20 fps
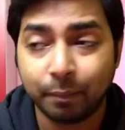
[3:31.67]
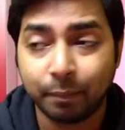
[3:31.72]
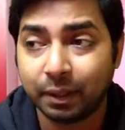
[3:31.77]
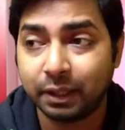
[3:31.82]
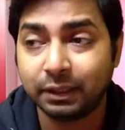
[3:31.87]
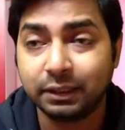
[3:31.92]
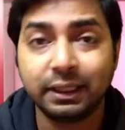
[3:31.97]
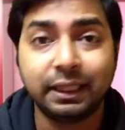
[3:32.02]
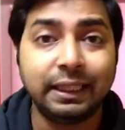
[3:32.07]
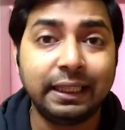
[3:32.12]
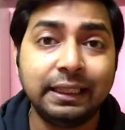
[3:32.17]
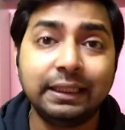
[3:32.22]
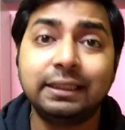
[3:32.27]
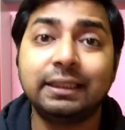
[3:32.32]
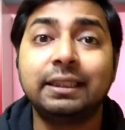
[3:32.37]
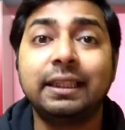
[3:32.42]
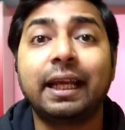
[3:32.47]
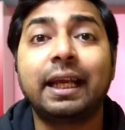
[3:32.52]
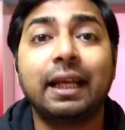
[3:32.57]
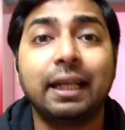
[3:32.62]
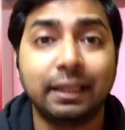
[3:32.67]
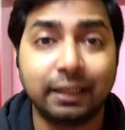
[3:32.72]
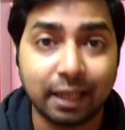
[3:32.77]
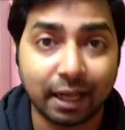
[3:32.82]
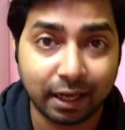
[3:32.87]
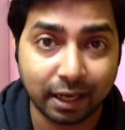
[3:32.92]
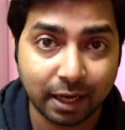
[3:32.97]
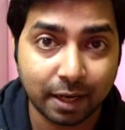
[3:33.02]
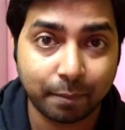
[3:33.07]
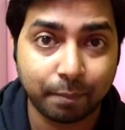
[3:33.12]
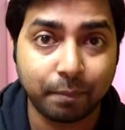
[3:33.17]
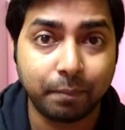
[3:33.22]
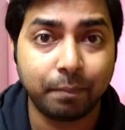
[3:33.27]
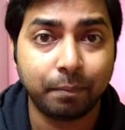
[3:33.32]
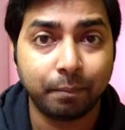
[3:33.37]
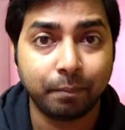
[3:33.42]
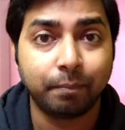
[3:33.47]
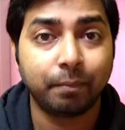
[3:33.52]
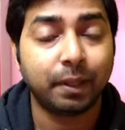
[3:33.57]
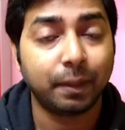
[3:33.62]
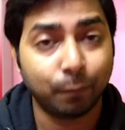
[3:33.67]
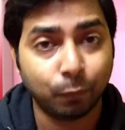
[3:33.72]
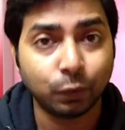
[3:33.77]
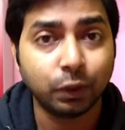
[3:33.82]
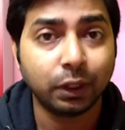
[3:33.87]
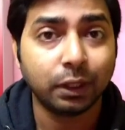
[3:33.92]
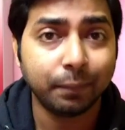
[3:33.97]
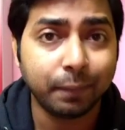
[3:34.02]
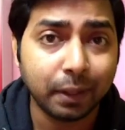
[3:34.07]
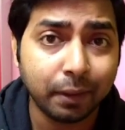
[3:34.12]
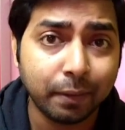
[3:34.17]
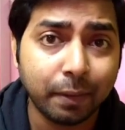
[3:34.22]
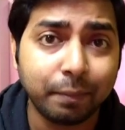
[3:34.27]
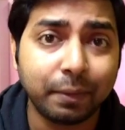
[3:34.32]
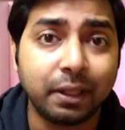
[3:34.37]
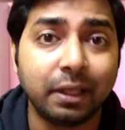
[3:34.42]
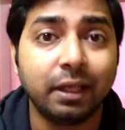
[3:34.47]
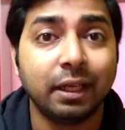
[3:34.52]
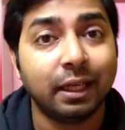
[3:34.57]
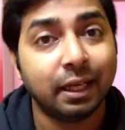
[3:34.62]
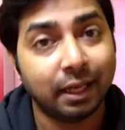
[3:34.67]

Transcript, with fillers: মানে যে লিস্ট সেখানে তার নাম মানে বোঝাতে পারলাম আমি